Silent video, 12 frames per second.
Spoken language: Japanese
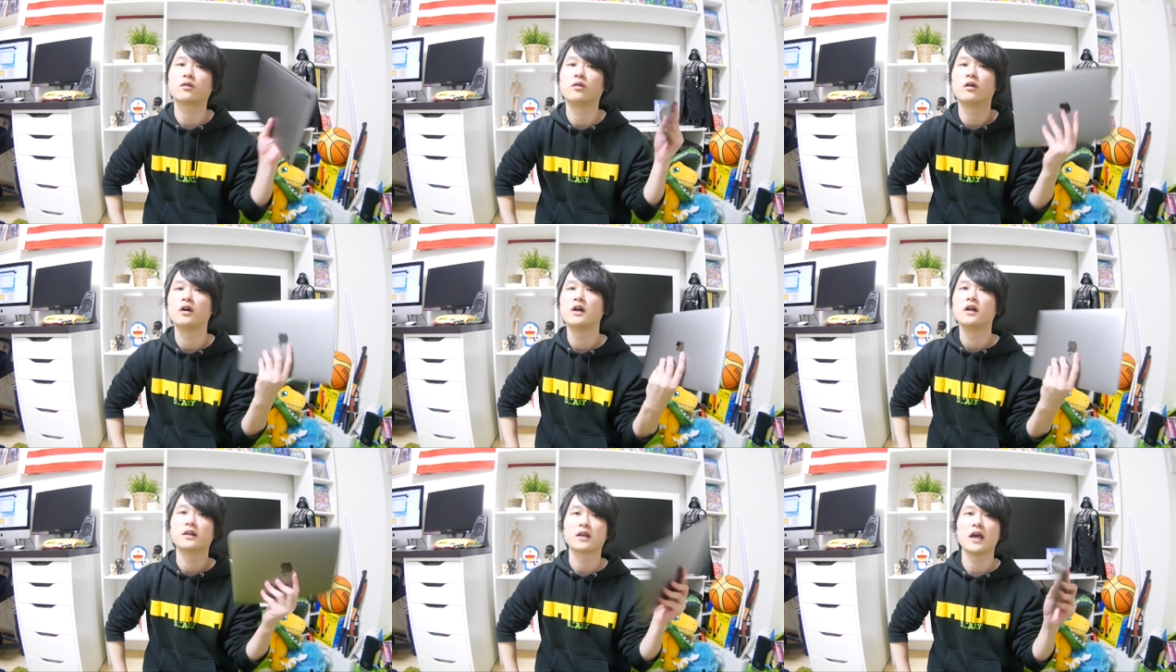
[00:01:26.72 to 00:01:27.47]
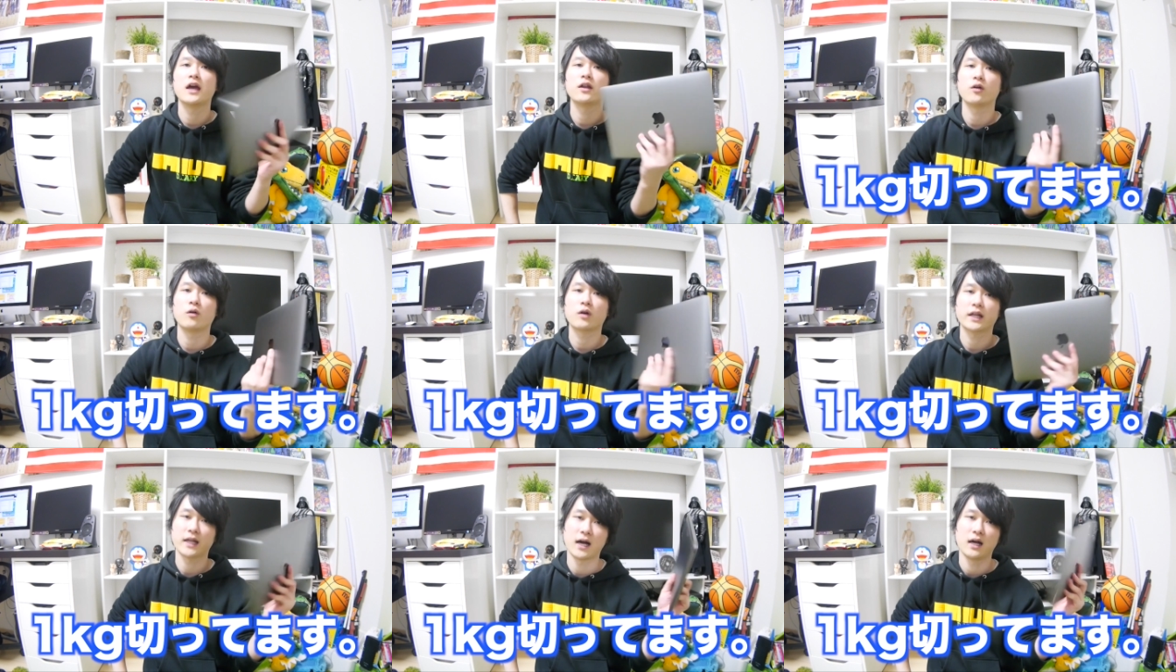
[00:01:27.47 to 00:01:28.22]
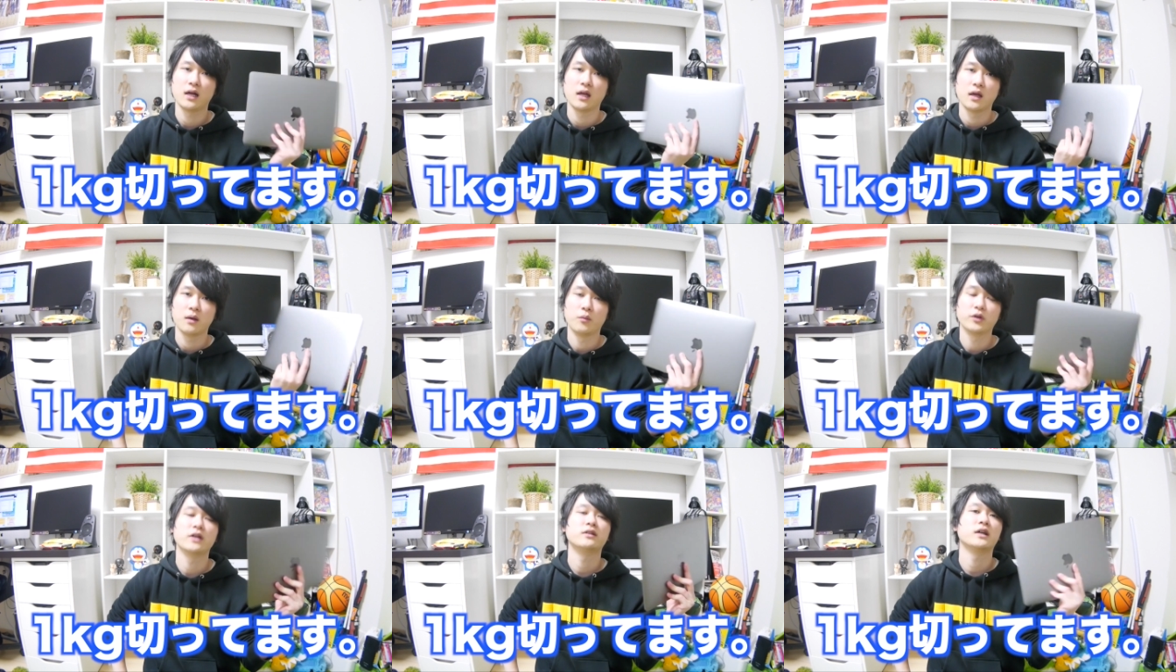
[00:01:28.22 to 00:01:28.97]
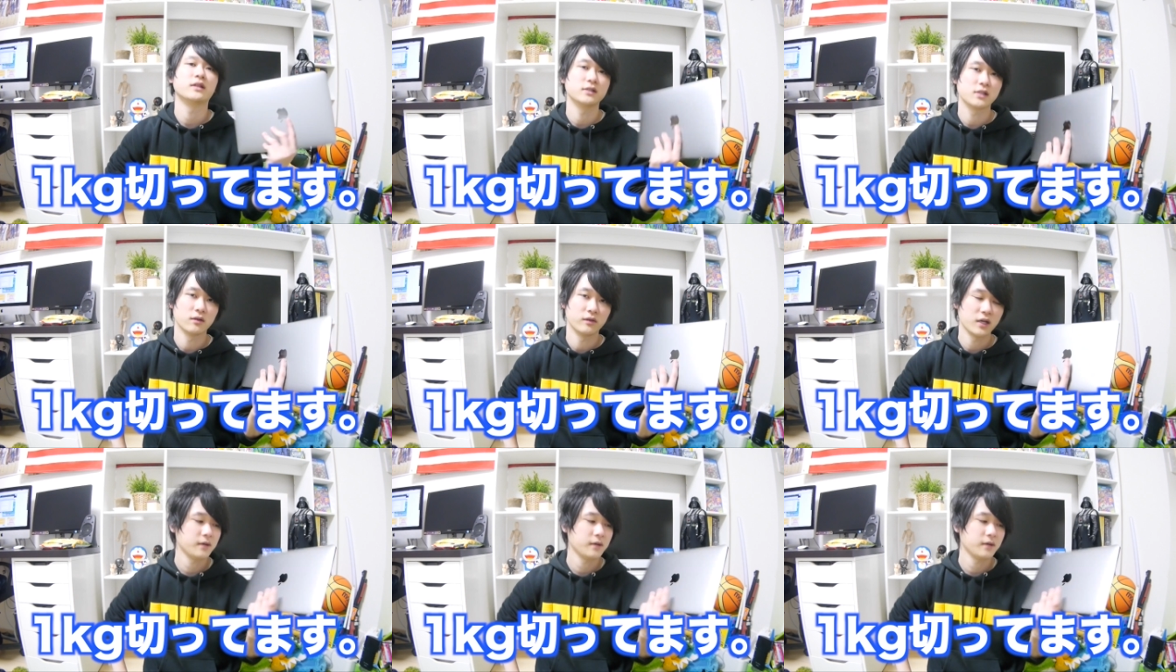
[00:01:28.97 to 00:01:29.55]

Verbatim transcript: にこう軽量かなモデルなんですけど